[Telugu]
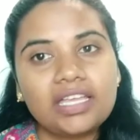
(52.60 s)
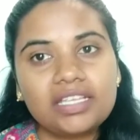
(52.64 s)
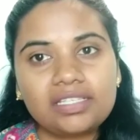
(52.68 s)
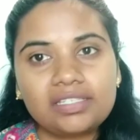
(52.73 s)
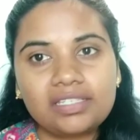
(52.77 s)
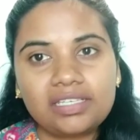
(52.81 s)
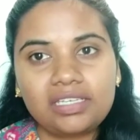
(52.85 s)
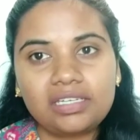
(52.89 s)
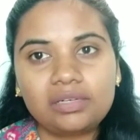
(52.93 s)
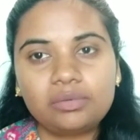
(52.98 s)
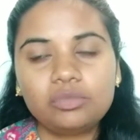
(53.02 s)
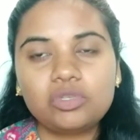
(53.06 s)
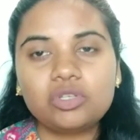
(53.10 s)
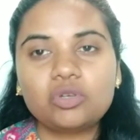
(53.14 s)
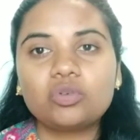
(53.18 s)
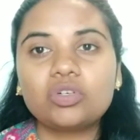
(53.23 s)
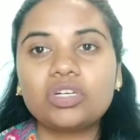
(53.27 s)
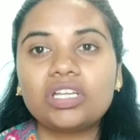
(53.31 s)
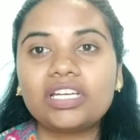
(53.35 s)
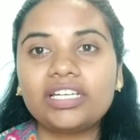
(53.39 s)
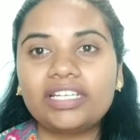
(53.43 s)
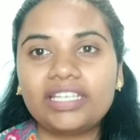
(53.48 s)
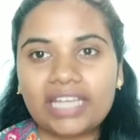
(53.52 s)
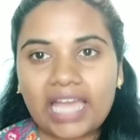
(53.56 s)
సీరమ్స్
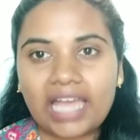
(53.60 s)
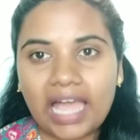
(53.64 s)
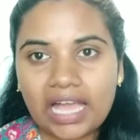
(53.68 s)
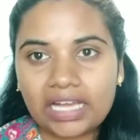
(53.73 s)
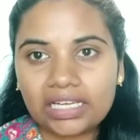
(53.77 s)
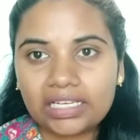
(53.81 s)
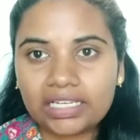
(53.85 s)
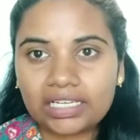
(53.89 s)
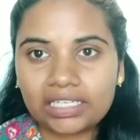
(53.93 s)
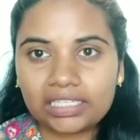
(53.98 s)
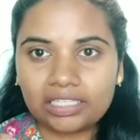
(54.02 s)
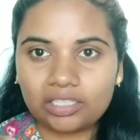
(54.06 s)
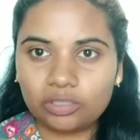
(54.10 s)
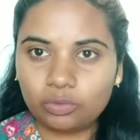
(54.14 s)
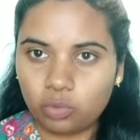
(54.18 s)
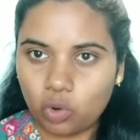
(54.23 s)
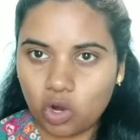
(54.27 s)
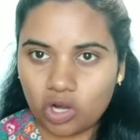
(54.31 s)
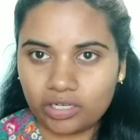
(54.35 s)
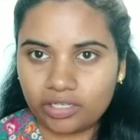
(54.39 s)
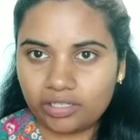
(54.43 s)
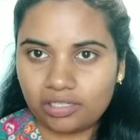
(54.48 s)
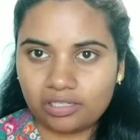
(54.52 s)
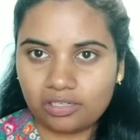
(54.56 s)
కూడా డార్క్ కలర్
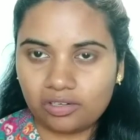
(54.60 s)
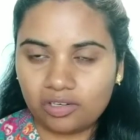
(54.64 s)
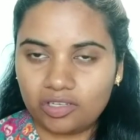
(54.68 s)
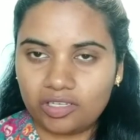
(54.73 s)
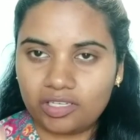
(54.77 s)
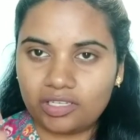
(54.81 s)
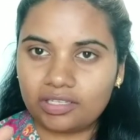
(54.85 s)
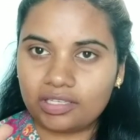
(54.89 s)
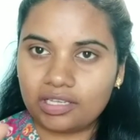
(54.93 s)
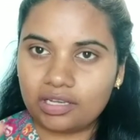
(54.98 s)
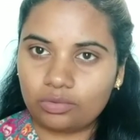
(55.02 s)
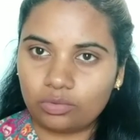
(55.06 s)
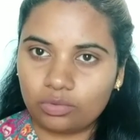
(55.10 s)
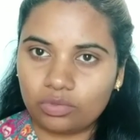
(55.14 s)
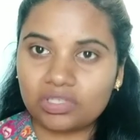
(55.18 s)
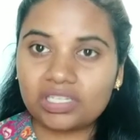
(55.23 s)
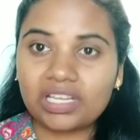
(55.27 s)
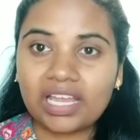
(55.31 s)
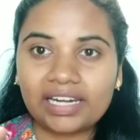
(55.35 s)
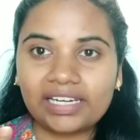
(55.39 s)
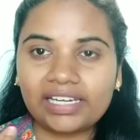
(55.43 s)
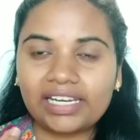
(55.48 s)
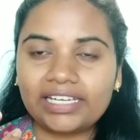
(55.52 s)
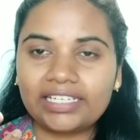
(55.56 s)
బాటిల్స్లో ఇస్తారు
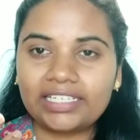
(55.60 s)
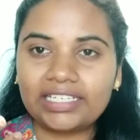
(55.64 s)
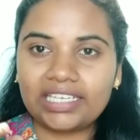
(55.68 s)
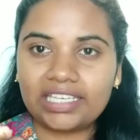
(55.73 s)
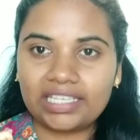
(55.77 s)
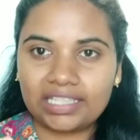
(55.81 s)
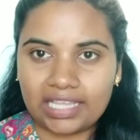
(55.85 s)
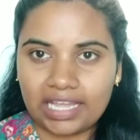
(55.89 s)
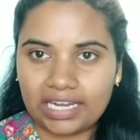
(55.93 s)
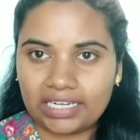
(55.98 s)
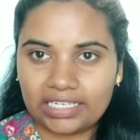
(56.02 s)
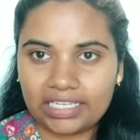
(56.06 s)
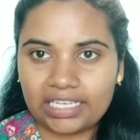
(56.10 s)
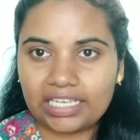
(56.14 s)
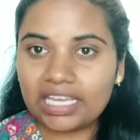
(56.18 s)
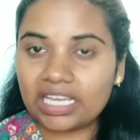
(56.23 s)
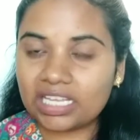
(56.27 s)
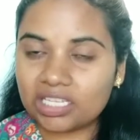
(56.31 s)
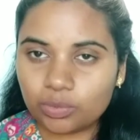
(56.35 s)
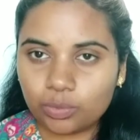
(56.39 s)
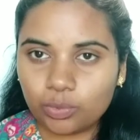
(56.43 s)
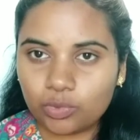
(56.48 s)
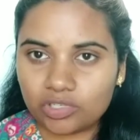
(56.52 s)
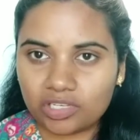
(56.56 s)
సన్లైట్కి దానికి
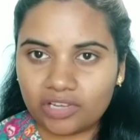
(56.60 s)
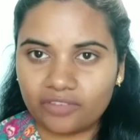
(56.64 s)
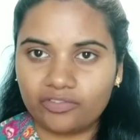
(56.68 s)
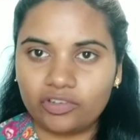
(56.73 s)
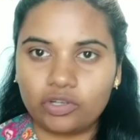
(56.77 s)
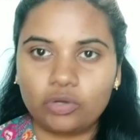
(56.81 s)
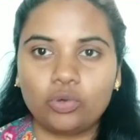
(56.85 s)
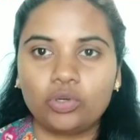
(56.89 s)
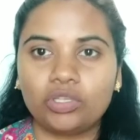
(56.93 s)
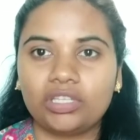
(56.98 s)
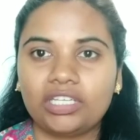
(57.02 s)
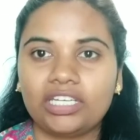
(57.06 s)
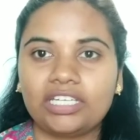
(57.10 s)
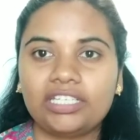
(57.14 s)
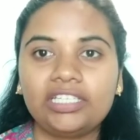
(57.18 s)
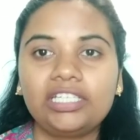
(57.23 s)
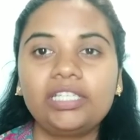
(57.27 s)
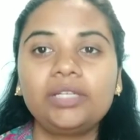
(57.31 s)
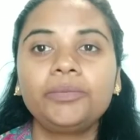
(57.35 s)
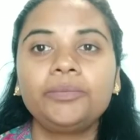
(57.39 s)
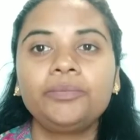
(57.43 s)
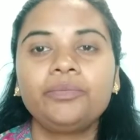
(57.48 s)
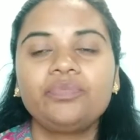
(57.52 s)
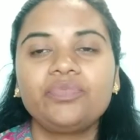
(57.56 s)
ఎక్స్పోజ్ అవ్వకూడదని
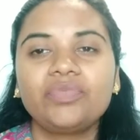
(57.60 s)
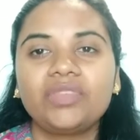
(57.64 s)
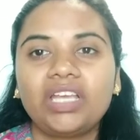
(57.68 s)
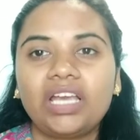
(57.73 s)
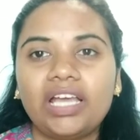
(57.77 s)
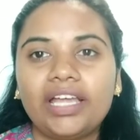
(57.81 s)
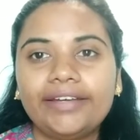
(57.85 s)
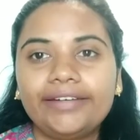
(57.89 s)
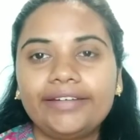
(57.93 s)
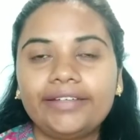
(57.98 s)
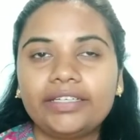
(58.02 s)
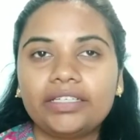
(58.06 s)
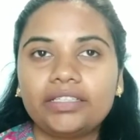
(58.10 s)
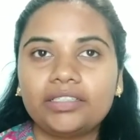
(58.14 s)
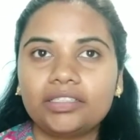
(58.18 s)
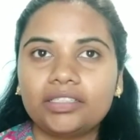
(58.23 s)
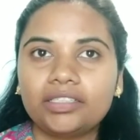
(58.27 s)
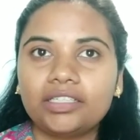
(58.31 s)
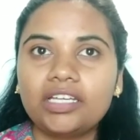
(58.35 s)
అండ్